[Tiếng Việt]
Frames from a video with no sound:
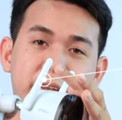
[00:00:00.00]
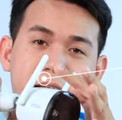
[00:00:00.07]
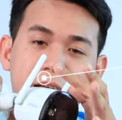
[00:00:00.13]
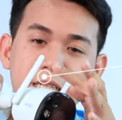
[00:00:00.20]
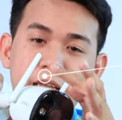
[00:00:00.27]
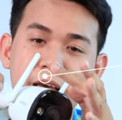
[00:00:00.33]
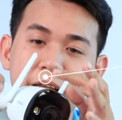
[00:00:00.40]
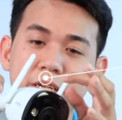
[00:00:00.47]
kèn
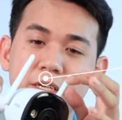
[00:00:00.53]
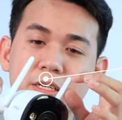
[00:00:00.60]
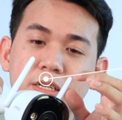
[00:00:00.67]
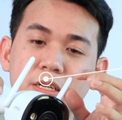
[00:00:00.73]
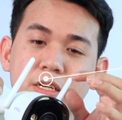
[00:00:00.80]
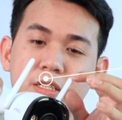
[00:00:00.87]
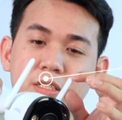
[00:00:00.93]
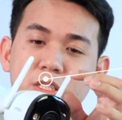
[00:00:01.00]
anten
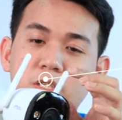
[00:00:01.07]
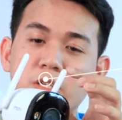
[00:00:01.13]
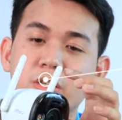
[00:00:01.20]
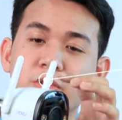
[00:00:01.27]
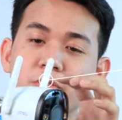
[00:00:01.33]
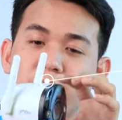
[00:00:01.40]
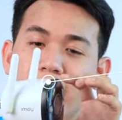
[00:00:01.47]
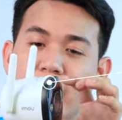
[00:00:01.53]

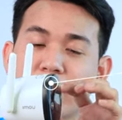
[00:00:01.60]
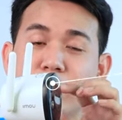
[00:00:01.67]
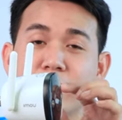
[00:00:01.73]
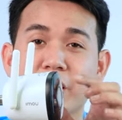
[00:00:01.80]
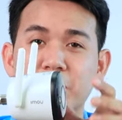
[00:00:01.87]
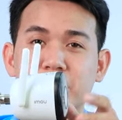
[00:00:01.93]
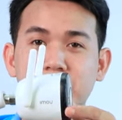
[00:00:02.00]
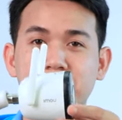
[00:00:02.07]
và công
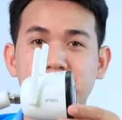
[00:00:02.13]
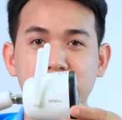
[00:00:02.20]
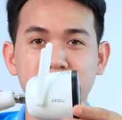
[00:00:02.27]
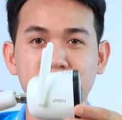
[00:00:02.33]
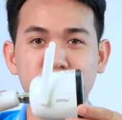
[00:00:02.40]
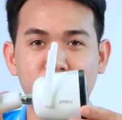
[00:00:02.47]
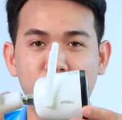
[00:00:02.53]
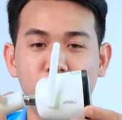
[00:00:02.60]
nghệ chống nhiễu
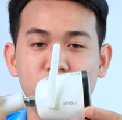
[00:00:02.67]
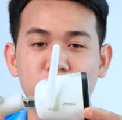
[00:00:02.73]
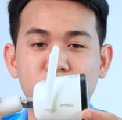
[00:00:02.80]
MIMO